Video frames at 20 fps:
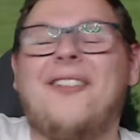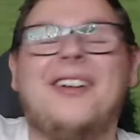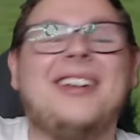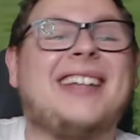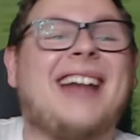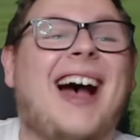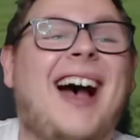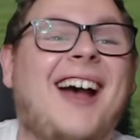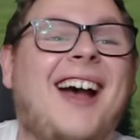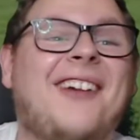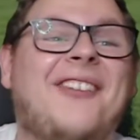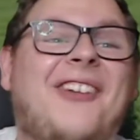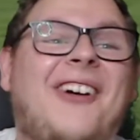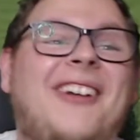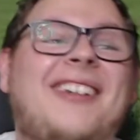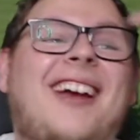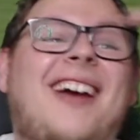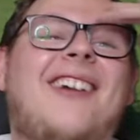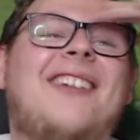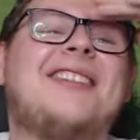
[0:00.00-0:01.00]
die
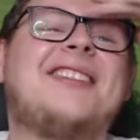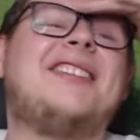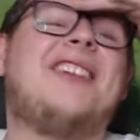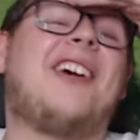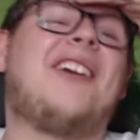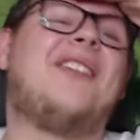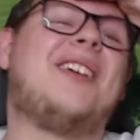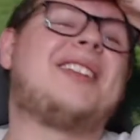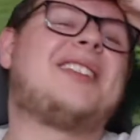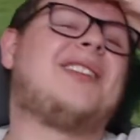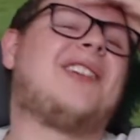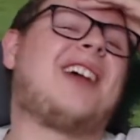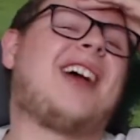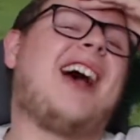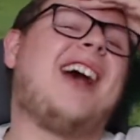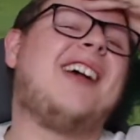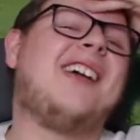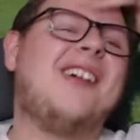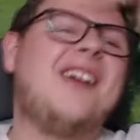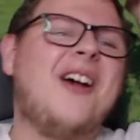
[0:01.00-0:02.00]
Kommentare von draußen noch immer
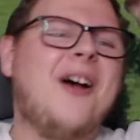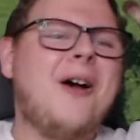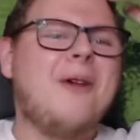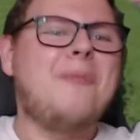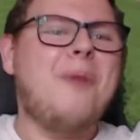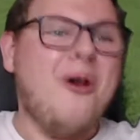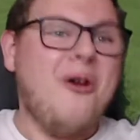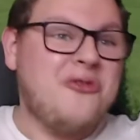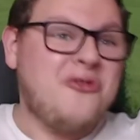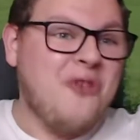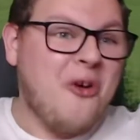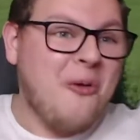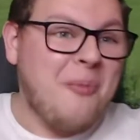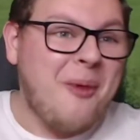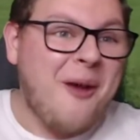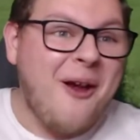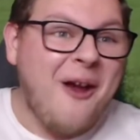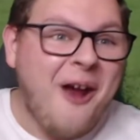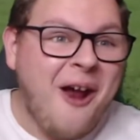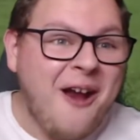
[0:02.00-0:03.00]
zu geil. Bist
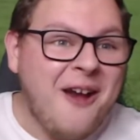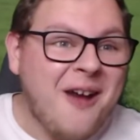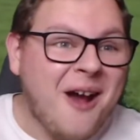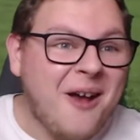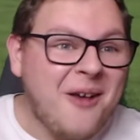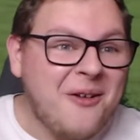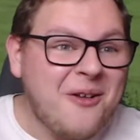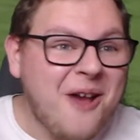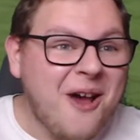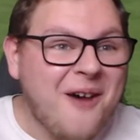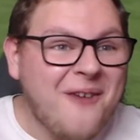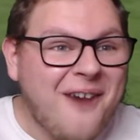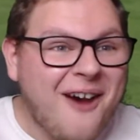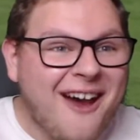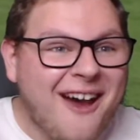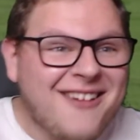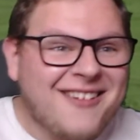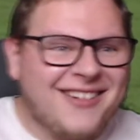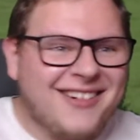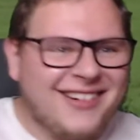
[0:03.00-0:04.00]
du behindert?